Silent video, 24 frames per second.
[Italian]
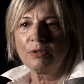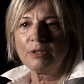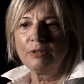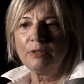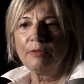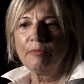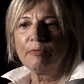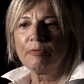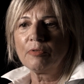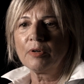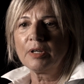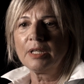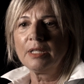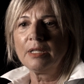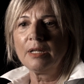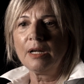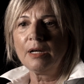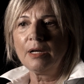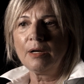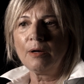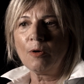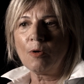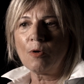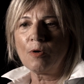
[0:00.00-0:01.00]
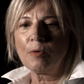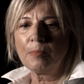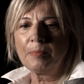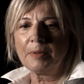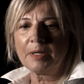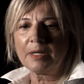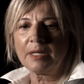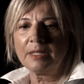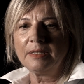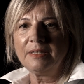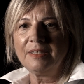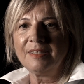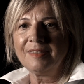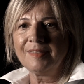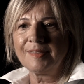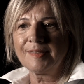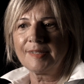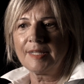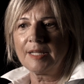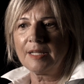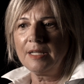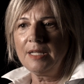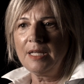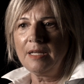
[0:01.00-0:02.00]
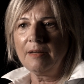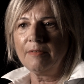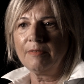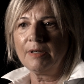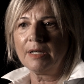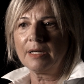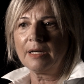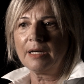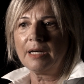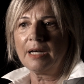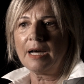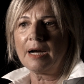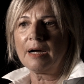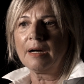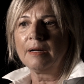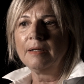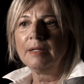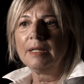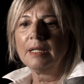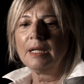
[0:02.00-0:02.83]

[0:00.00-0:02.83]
al di fuori dell'opera, descriverla,